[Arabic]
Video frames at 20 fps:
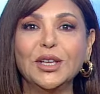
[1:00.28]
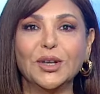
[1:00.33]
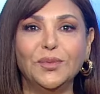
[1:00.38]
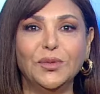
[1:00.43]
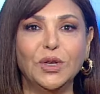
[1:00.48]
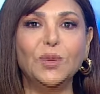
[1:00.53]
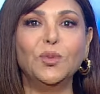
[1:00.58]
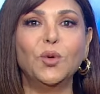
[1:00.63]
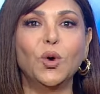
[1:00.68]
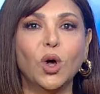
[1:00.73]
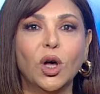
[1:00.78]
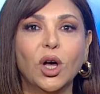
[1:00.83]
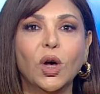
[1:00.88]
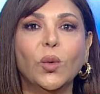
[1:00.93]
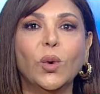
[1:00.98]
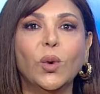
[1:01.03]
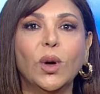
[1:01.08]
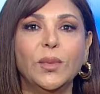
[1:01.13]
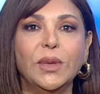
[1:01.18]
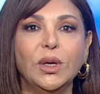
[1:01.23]
من
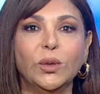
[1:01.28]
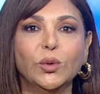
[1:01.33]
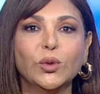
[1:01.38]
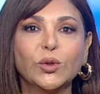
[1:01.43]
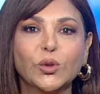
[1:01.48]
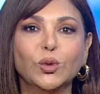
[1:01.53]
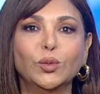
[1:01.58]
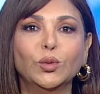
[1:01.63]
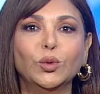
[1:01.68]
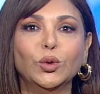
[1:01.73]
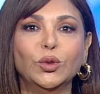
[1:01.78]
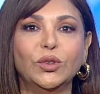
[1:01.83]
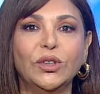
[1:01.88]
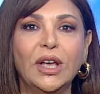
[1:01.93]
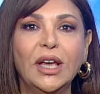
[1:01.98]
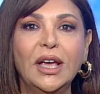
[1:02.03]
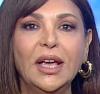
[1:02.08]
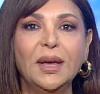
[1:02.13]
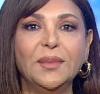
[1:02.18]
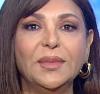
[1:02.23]
المقاومة والصمود
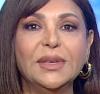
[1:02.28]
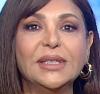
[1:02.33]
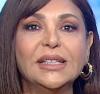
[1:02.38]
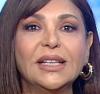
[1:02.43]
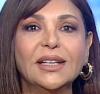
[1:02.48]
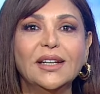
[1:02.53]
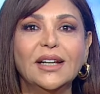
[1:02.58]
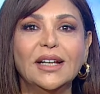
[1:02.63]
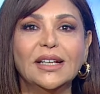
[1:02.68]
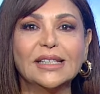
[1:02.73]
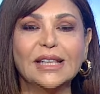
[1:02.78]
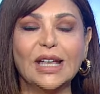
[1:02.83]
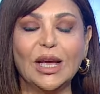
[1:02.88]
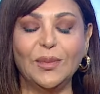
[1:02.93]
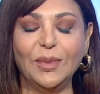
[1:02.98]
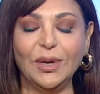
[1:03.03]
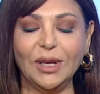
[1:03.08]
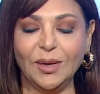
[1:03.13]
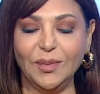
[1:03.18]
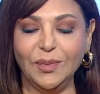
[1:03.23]
بصيرنا
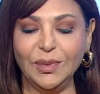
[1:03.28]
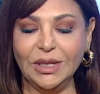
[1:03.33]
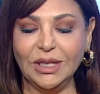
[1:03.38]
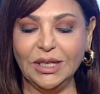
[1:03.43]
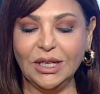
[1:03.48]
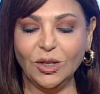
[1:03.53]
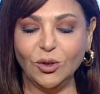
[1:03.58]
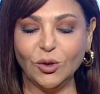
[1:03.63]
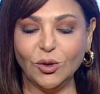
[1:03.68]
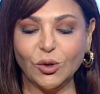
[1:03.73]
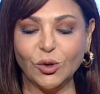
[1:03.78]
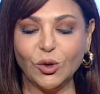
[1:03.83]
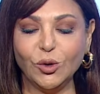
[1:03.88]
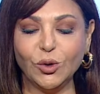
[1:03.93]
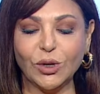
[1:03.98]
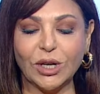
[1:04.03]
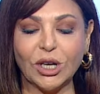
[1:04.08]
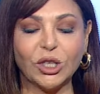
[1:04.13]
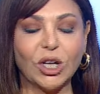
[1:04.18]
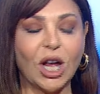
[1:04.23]
استقبل
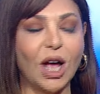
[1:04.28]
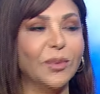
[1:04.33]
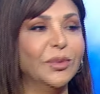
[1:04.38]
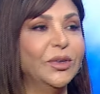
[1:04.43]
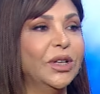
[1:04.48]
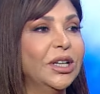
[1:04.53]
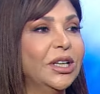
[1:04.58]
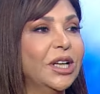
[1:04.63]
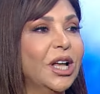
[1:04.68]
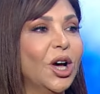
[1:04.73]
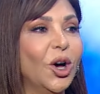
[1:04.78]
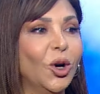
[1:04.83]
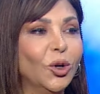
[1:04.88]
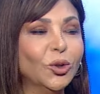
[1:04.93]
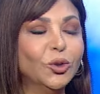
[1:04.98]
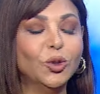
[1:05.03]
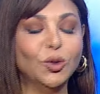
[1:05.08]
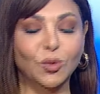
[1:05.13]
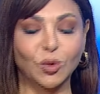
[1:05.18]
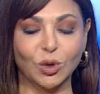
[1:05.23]
بالاستوديو رجع عبد الله
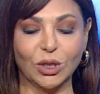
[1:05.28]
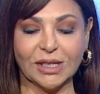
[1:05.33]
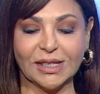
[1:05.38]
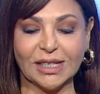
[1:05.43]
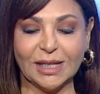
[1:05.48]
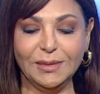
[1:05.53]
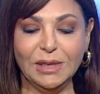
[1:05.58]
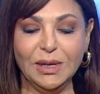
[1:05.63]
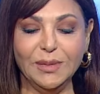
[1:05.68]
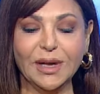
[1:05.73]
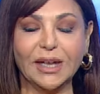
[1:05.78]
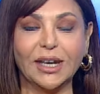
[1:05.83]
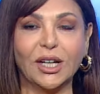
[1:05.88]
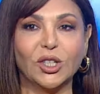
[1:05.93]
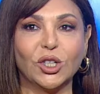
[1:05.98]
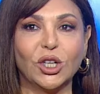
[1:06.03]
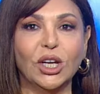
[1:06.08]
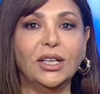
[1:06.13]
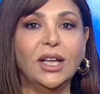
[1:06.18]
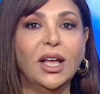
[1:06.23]
عضو منظمي
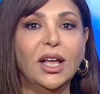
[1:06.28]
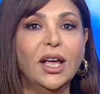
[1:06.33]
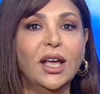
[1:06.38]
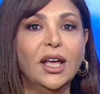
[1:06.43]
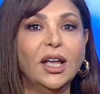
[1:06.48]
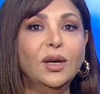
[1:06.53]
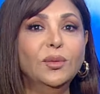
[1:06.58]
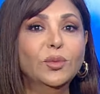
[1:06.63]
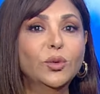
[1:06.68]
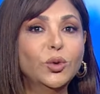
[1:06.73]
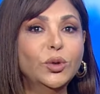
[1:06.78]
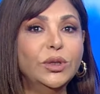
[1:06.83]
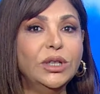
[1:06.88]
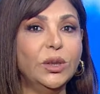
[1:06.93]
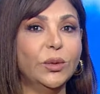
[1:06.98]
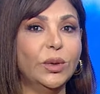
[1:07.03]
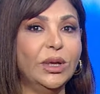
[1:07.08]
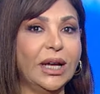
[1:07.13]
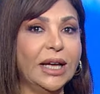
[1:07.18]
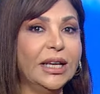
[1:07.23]
مهرجان
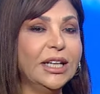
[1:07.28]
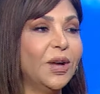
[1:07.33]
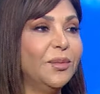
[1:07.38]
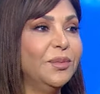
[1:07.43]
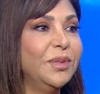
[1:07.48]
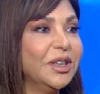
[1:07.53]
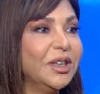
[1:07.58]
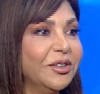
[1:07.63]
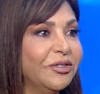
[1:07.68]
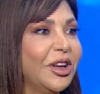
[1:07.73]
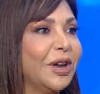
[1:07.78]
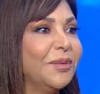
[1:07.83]
المونة والعنب بكفر